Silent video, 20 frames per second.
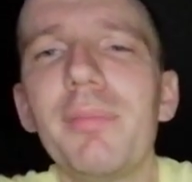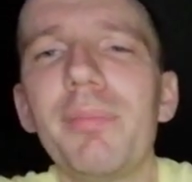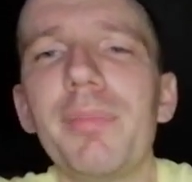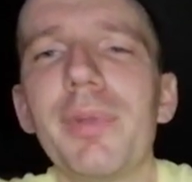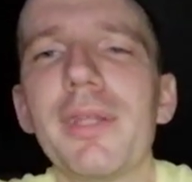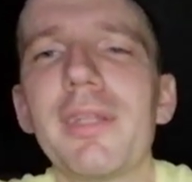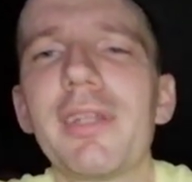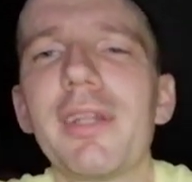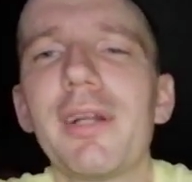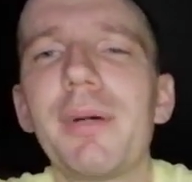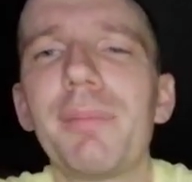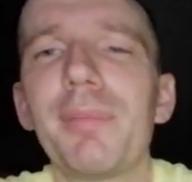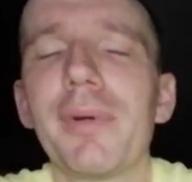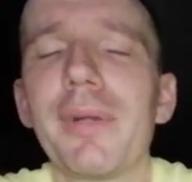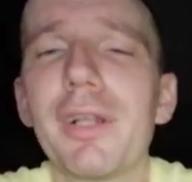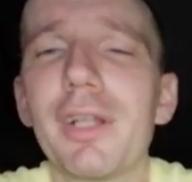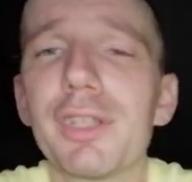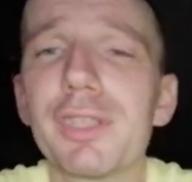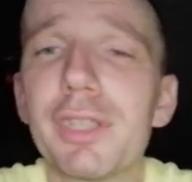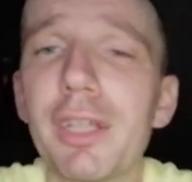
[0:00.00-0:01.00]
Петра
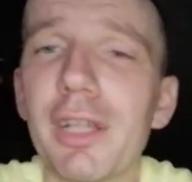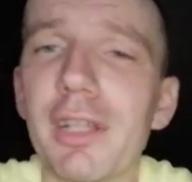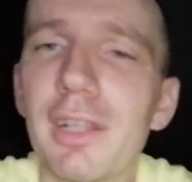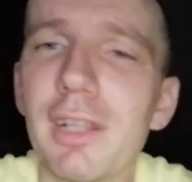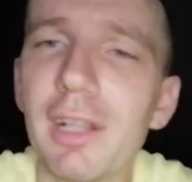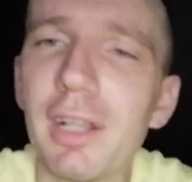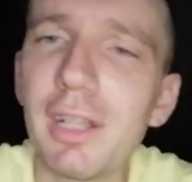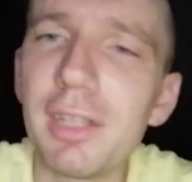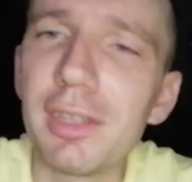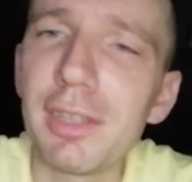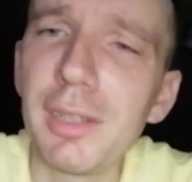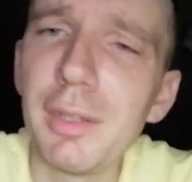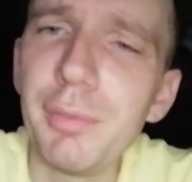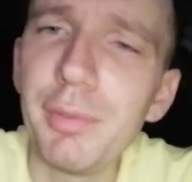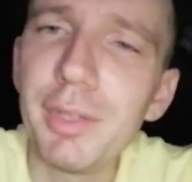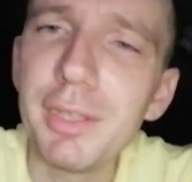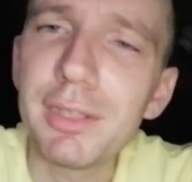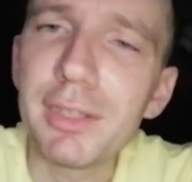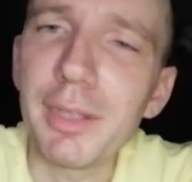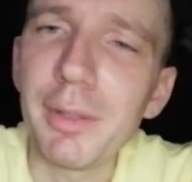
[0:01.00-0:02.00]
Порошенко,
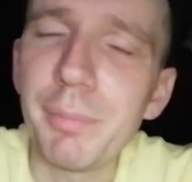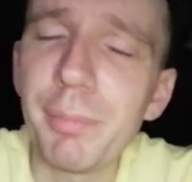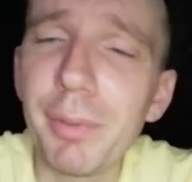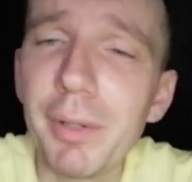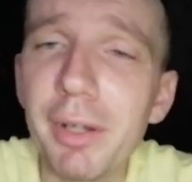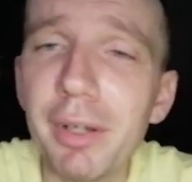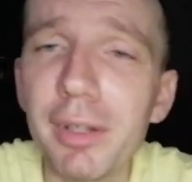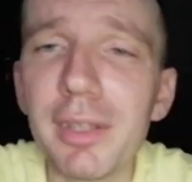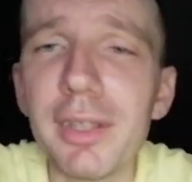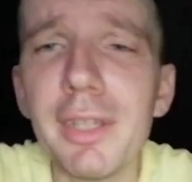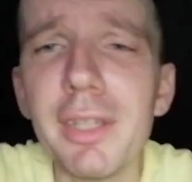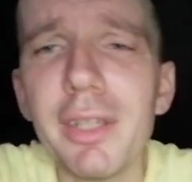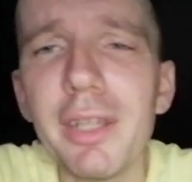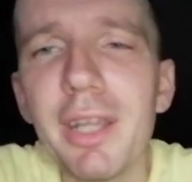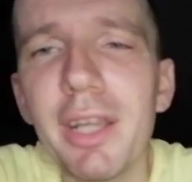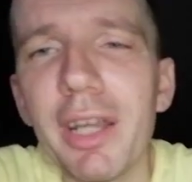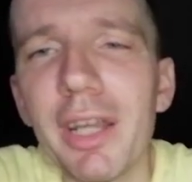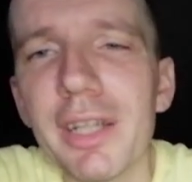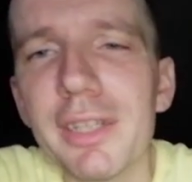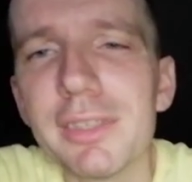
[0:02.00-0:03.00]
активисты партии
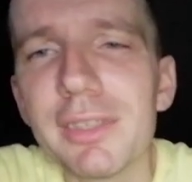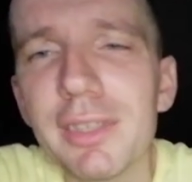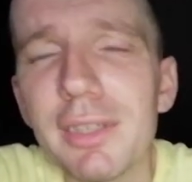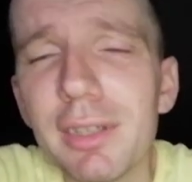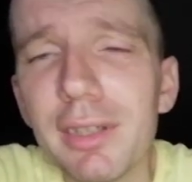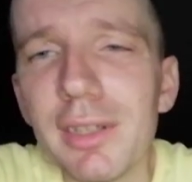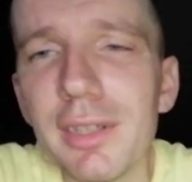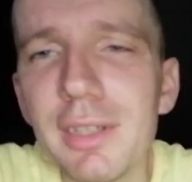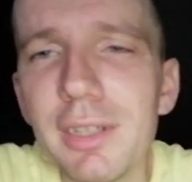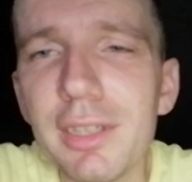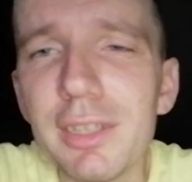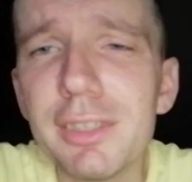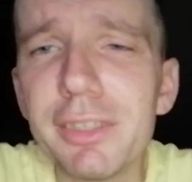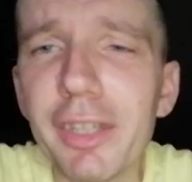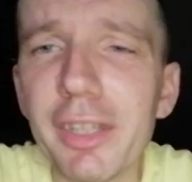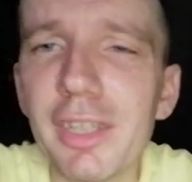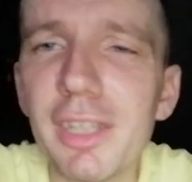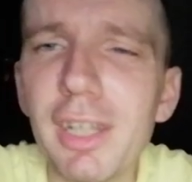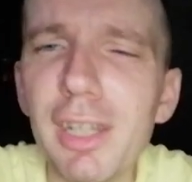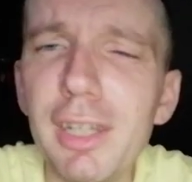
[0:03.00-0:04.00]
ЕС и
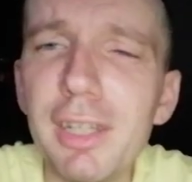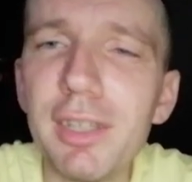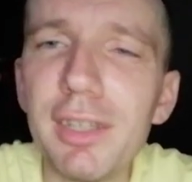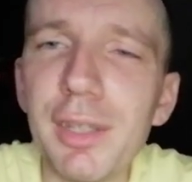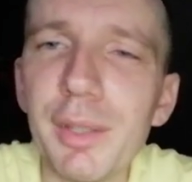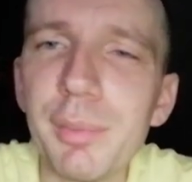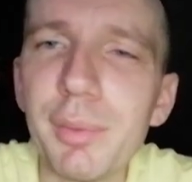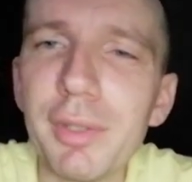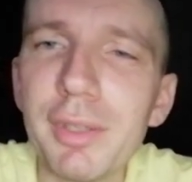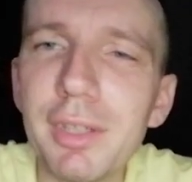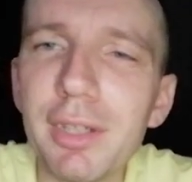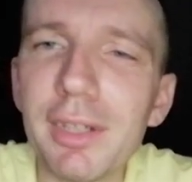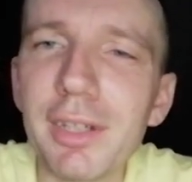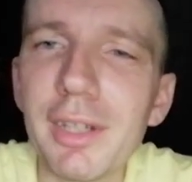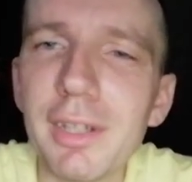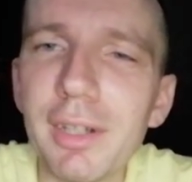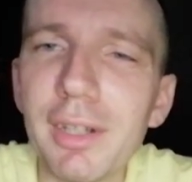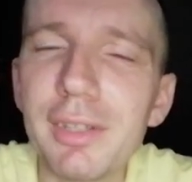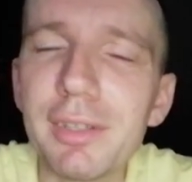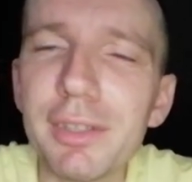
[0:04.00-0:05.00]
сателлитов этих
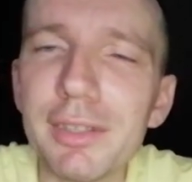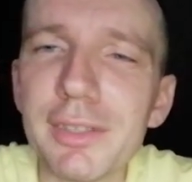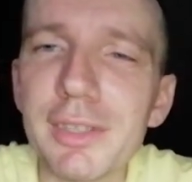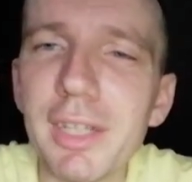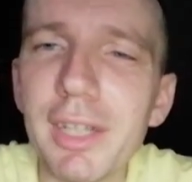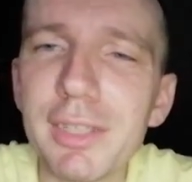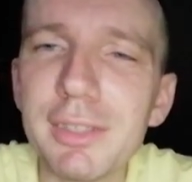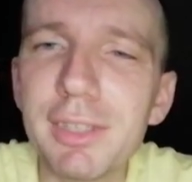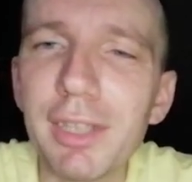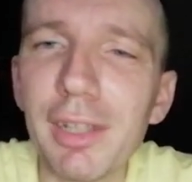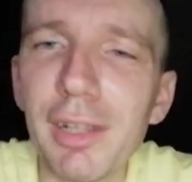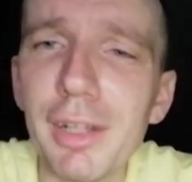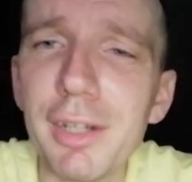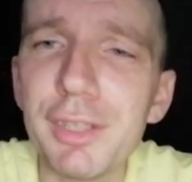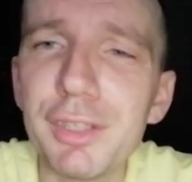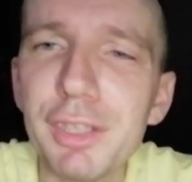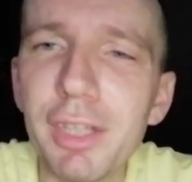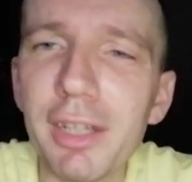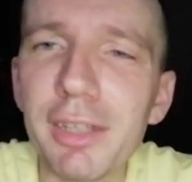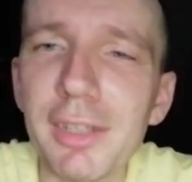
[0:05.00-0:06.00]
организаций
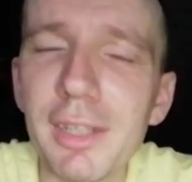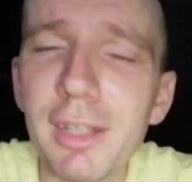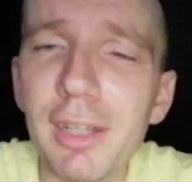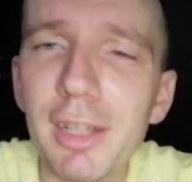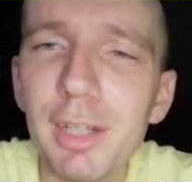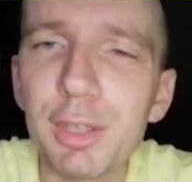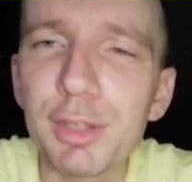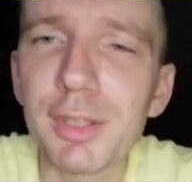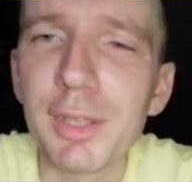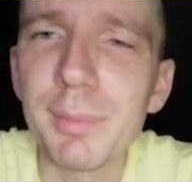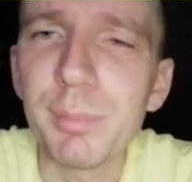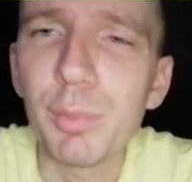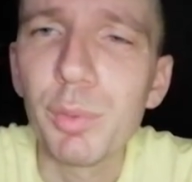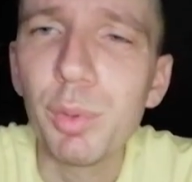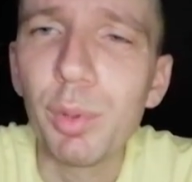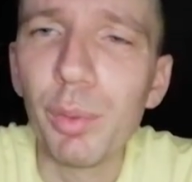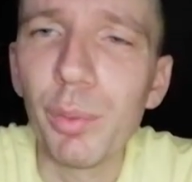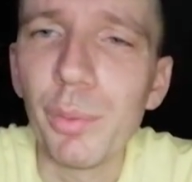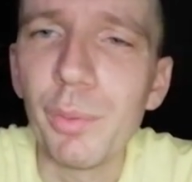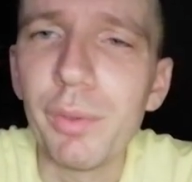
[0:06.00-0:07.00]
кричат на каждом
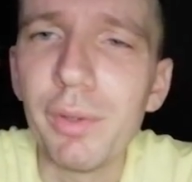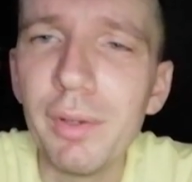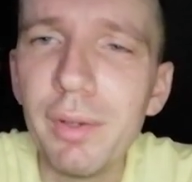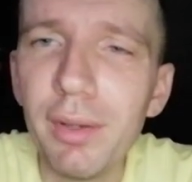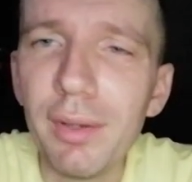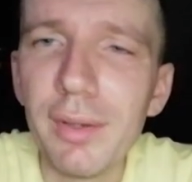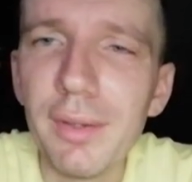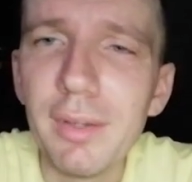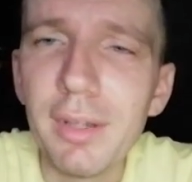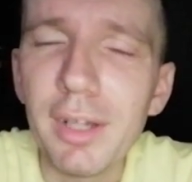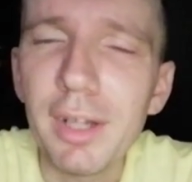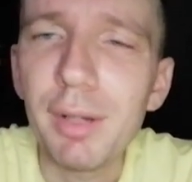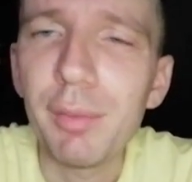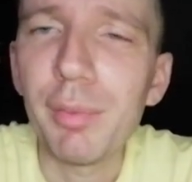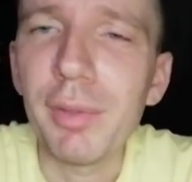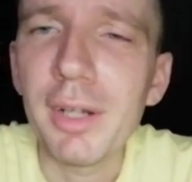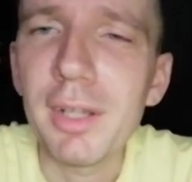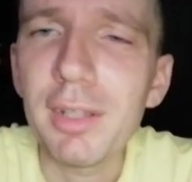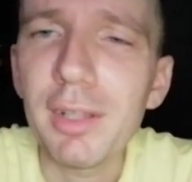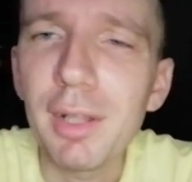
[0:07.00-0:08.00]
углу
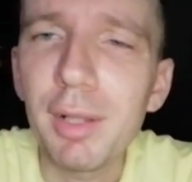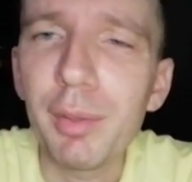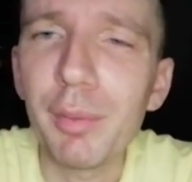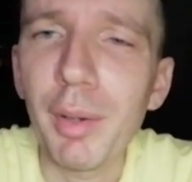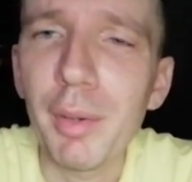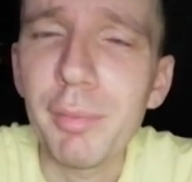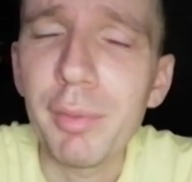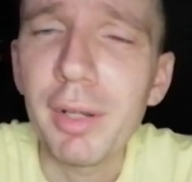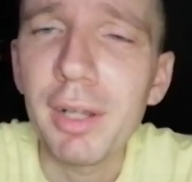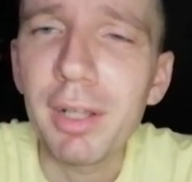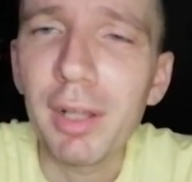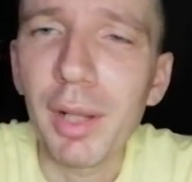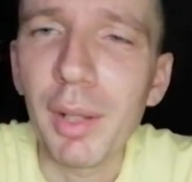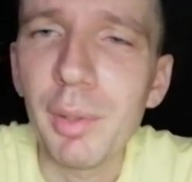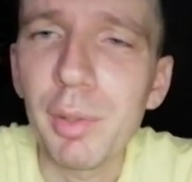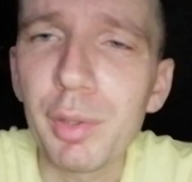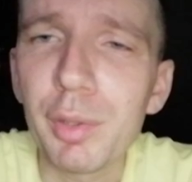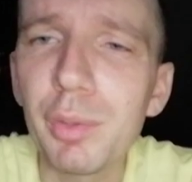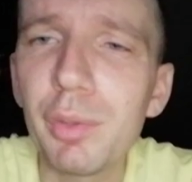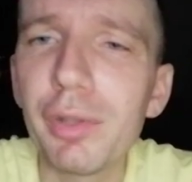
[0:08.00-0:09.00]
«Аватова,
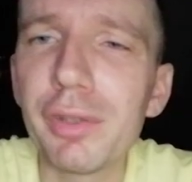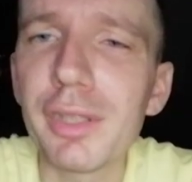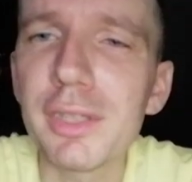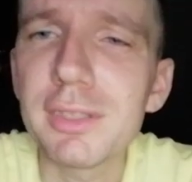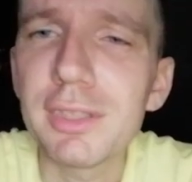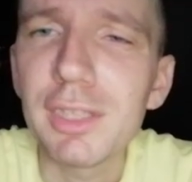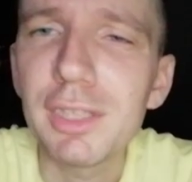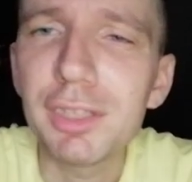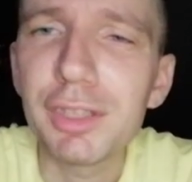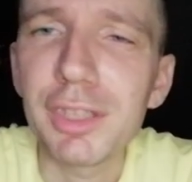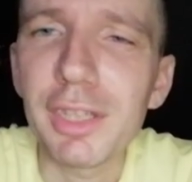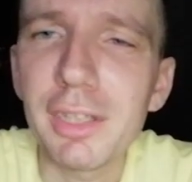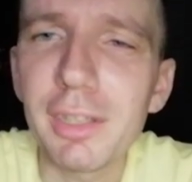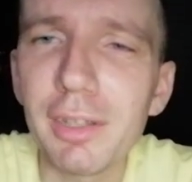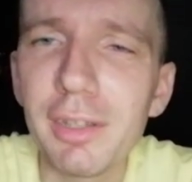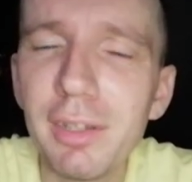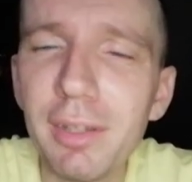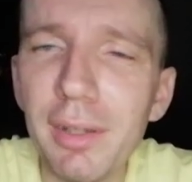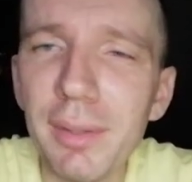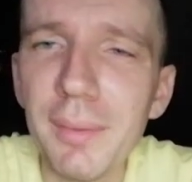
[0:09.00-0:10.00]
Аватова!» Кто
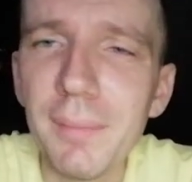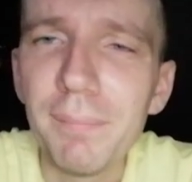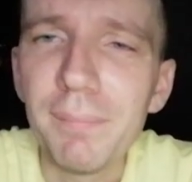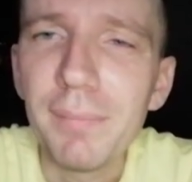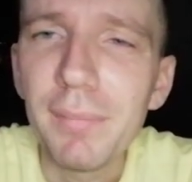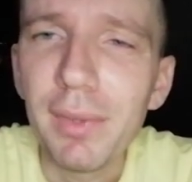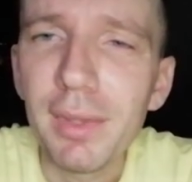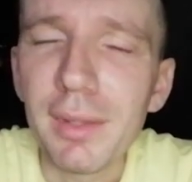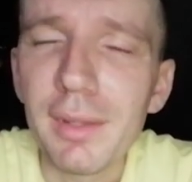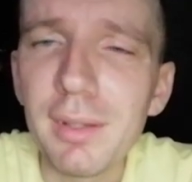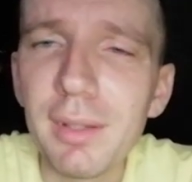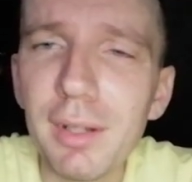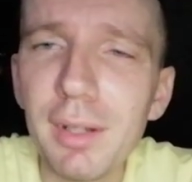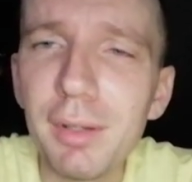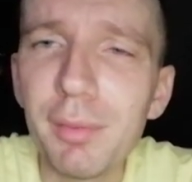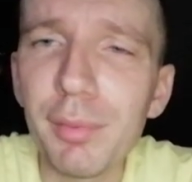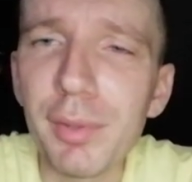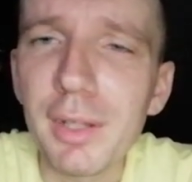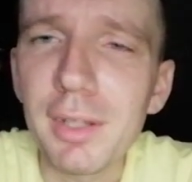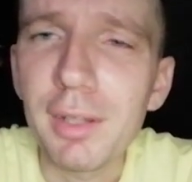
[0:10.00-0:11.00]
назначал
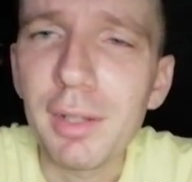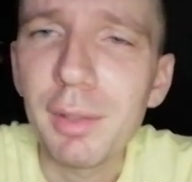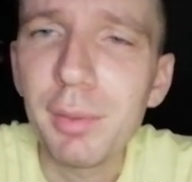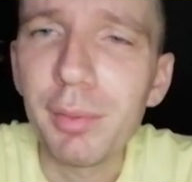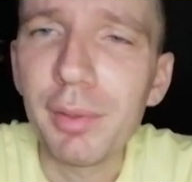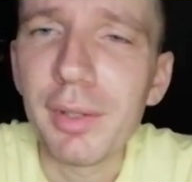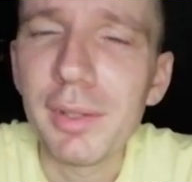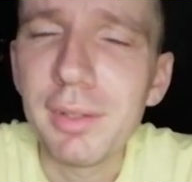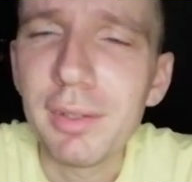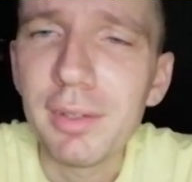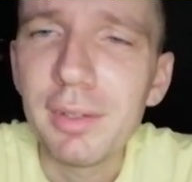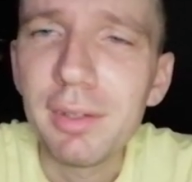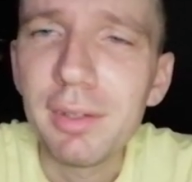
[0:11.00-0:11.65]
Аватова,